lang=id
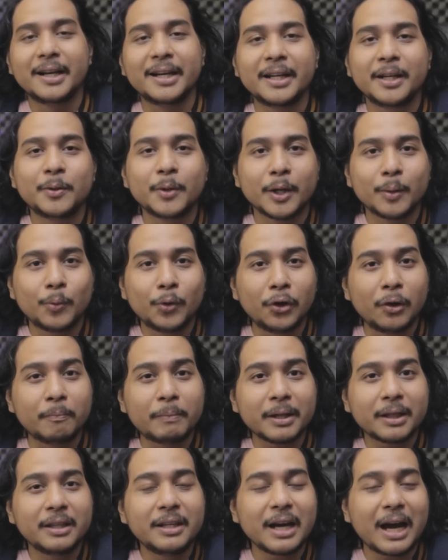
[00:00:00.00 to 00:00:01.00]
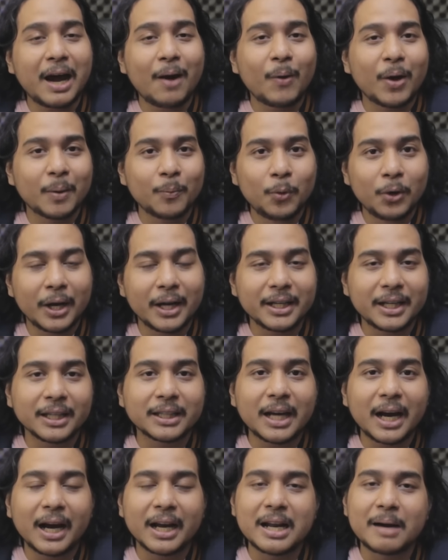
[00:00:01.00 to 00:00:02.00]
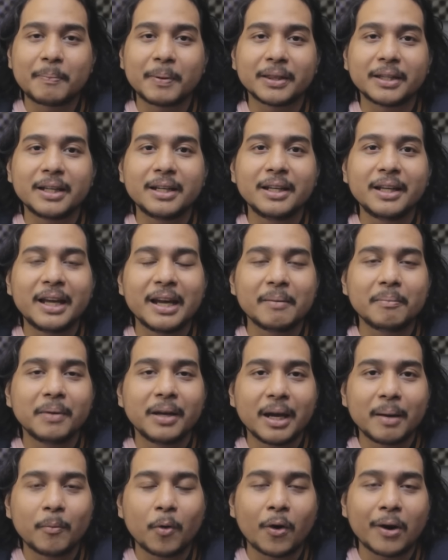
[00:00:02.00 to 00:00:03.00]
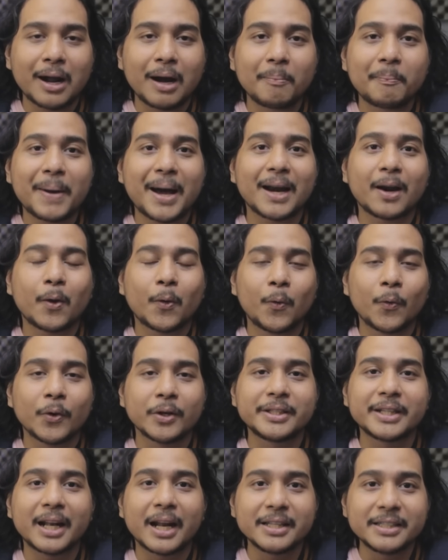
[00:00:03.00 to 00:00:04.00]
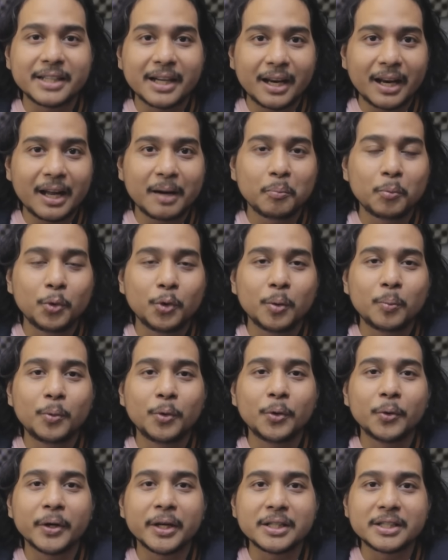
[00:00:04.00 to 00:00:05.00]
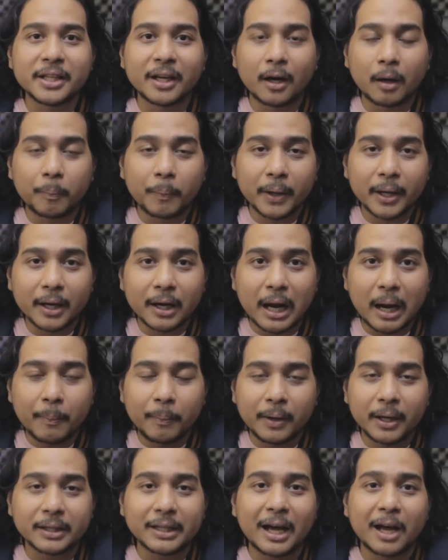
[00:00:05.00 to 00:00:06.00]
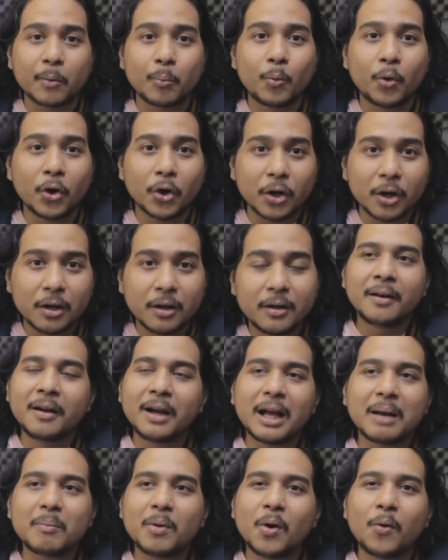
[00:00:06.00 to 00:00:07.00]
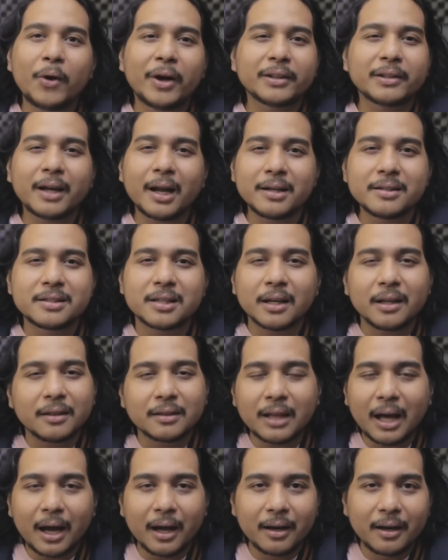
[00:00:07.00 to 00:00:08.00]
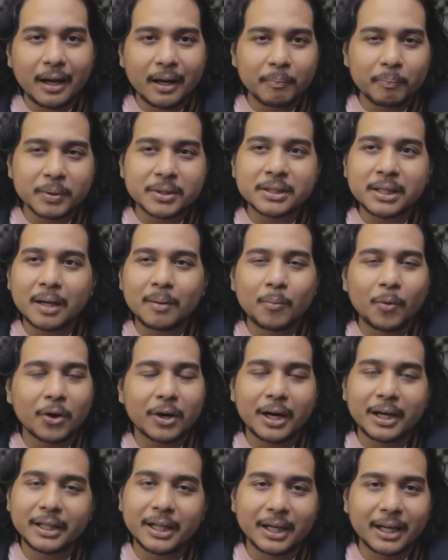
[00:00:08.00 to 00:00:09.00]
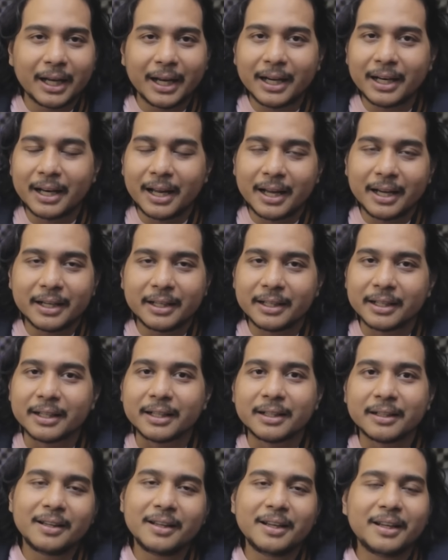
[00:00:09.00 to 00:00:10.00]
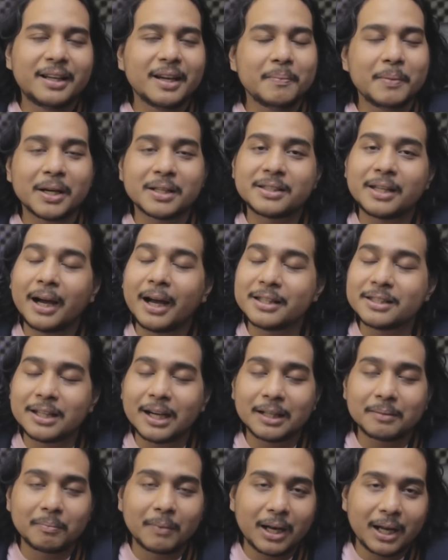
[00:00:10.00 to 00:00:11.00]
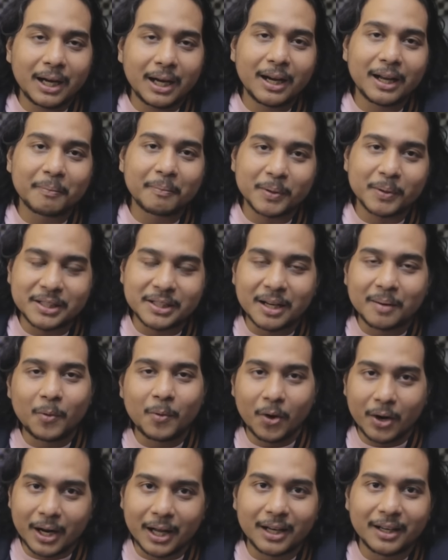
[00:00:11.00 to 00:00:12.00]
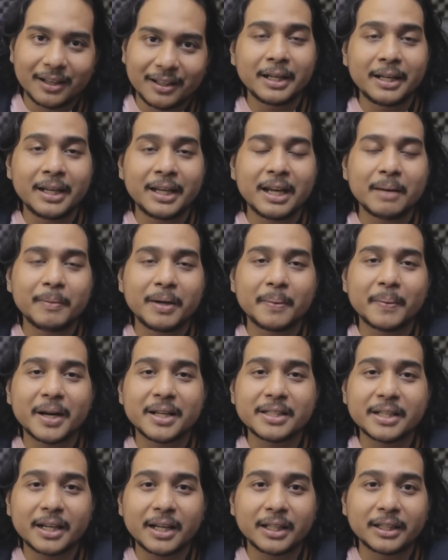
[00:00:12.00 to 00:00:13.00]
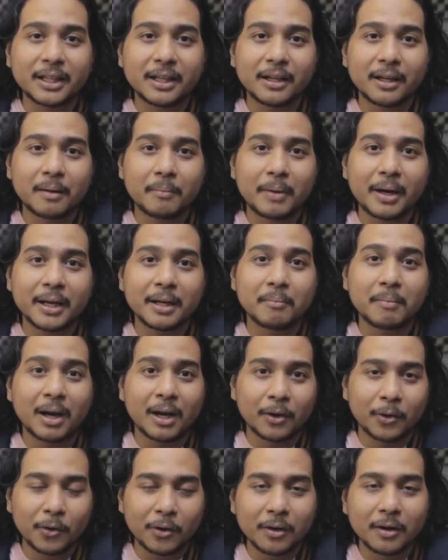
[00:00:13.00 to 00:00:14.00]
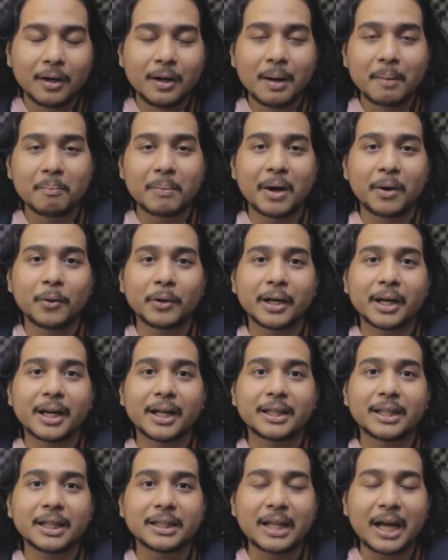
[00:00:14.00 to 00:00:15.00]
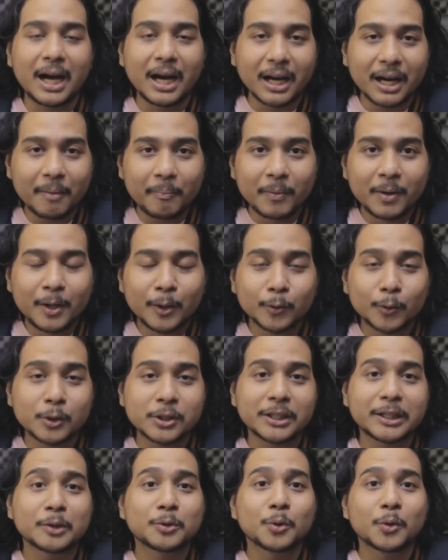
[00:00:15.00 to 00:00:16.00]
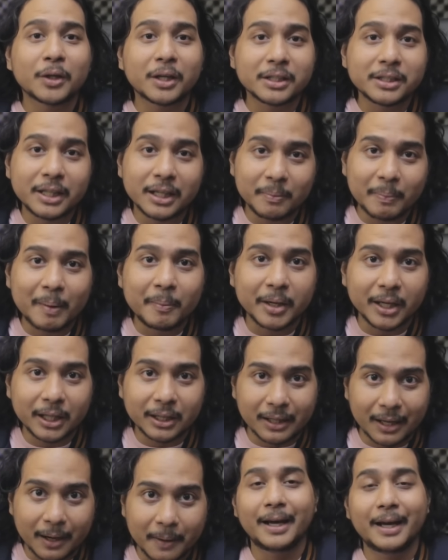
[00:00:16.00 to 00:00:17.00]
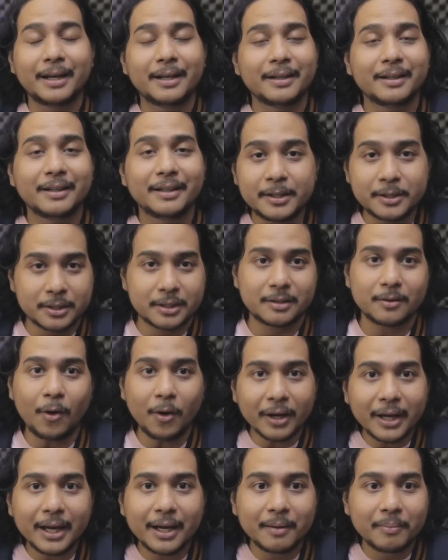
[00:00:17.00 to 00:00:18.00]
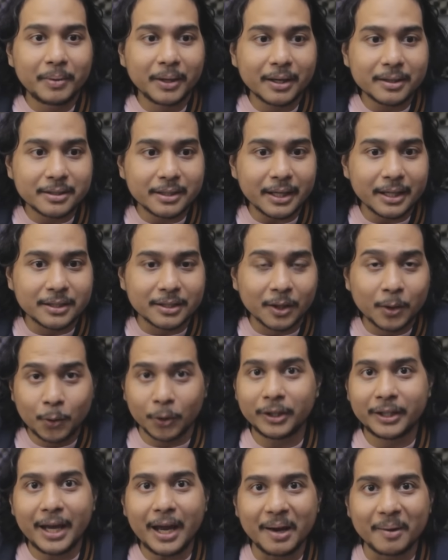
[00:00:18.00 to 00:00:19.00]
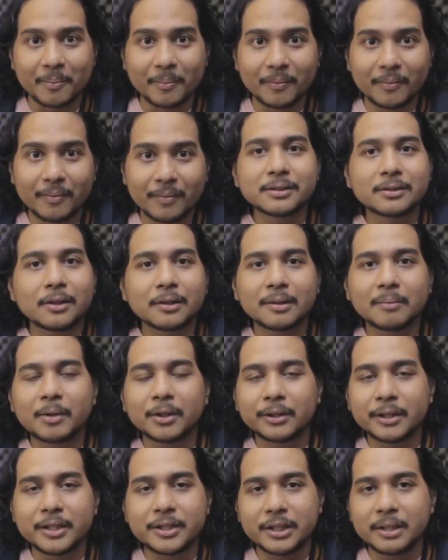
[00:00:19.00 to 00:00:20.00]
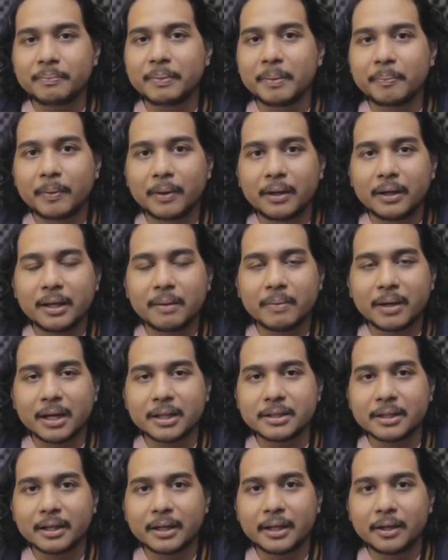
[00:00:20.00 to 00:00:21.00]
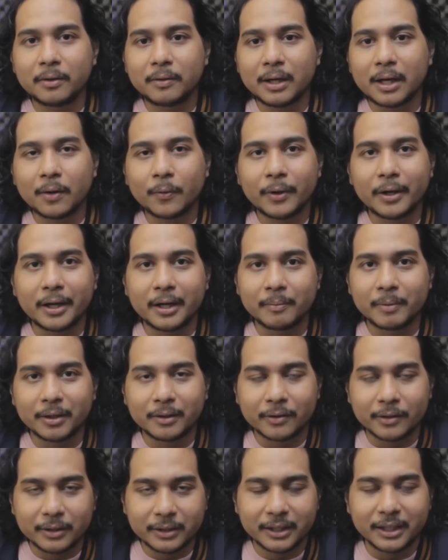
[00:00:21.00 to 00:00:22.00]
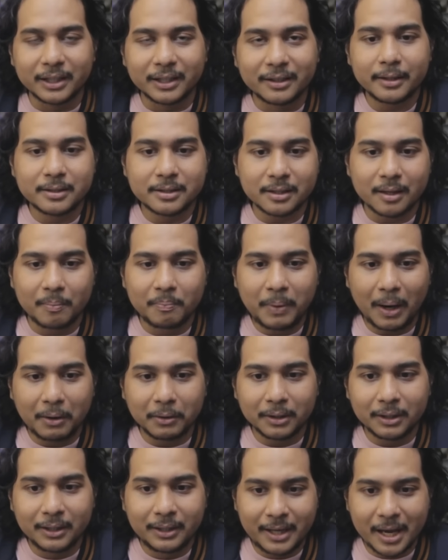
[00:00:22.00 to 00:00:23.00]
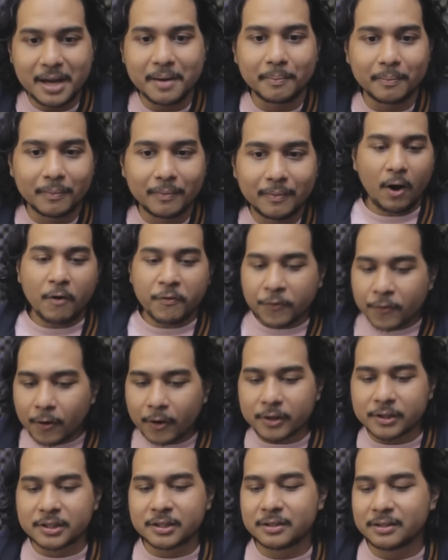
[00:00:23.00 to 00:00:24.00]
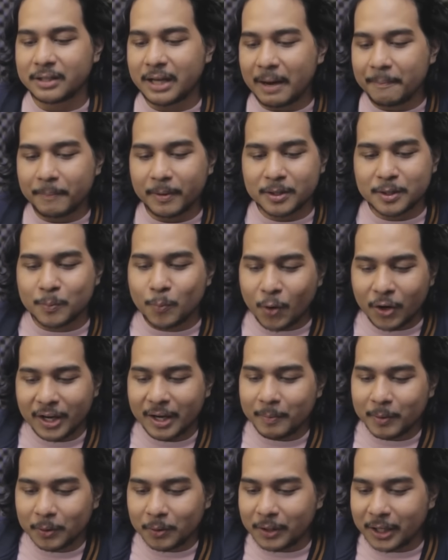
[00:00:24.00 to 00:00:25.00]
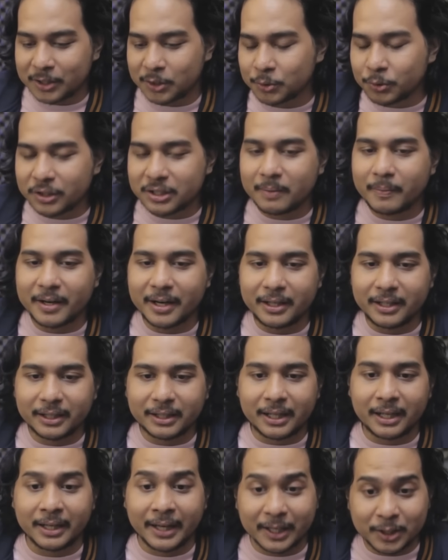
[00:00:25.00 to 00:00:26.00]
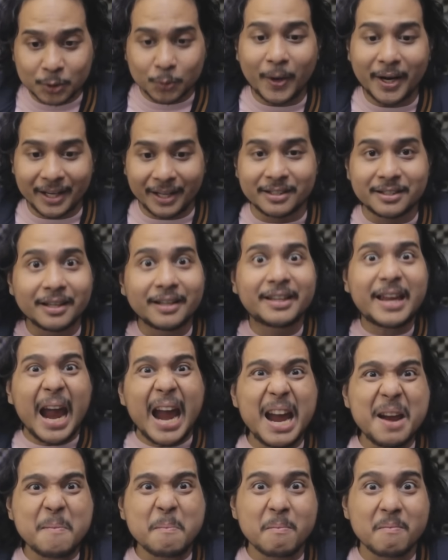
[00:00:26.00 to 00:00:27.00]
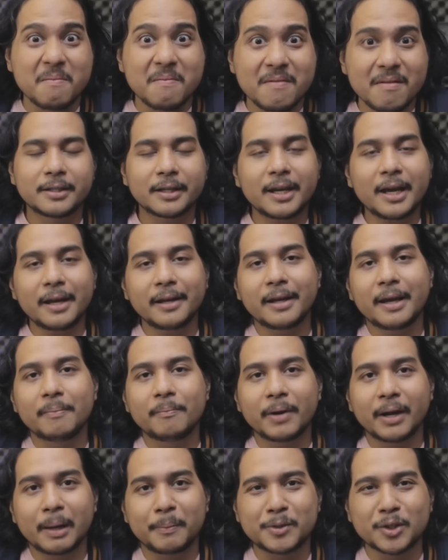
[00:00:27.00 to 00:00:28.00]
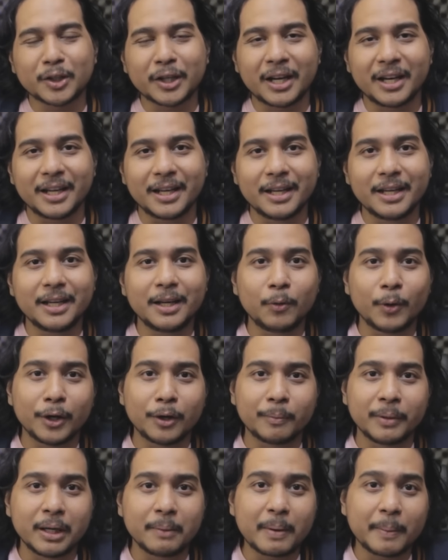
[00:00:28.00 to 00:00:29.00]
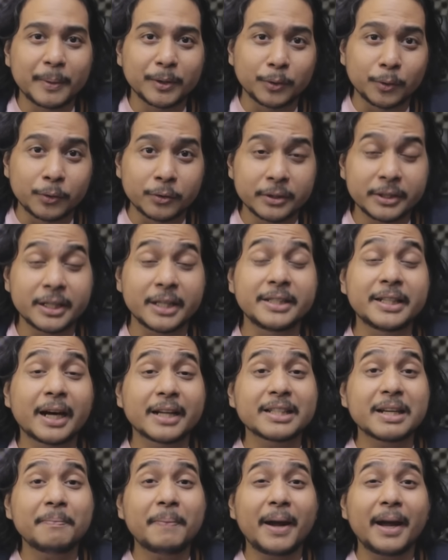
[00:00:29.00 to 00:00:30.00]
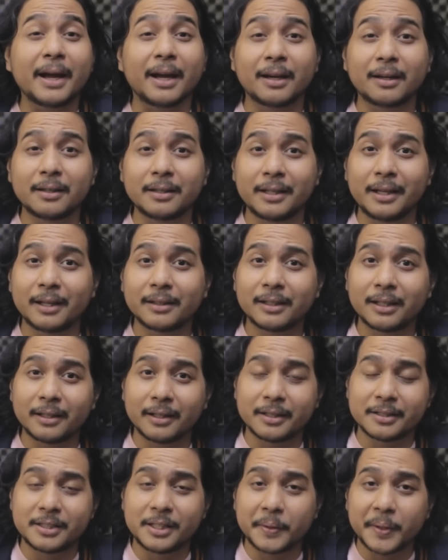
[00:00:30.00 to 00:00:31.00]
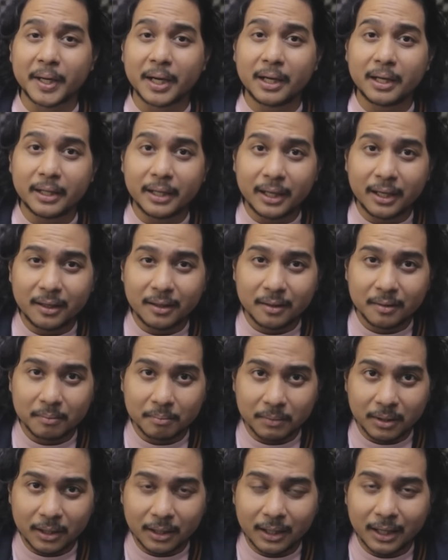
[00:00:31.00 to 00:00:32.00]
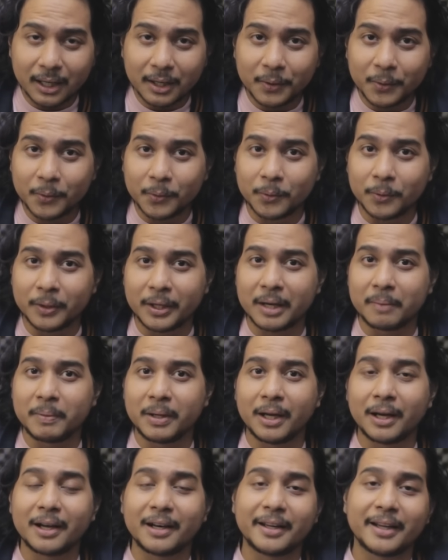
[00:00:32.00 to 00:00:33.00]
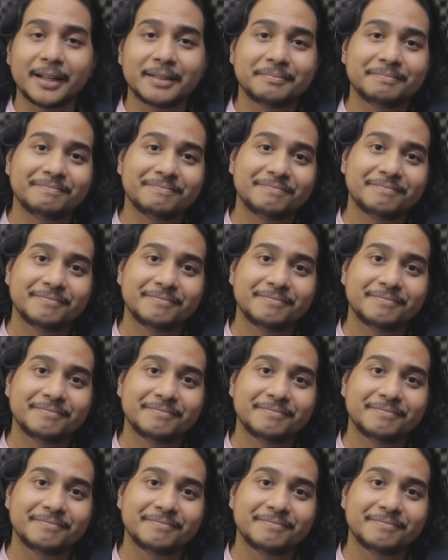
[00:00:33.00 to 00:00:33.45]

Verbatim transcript: Dan di 2024 di awal bulan kita nggak dapetin game-game orang parkur, jalan-jalan, bunuh-bunuhin single player, upgrade armor dengan menguat mendapatkan cerita dan pesan moral dan lain-lainnya. Ini game yang sangat-sangat melanggar pesan moral. Ini game gimana cara kita ngelemahin makhluk, makhluk makhluknya kita tangkap, terus kita suruh kerja di pabrik kita. And it's okay because it's a good game. It's not about teaching people gimana caranya lo ngelakuin animal cruelty. It's about game. Of course, hampir semua game itu gak sesuai sama realita. That's why it's a game. Sekian Game Break episode kali ini. Gue mending pamit undur diri dan jangan sampai kegiatan SJW kalian mengganggu gaming kalian.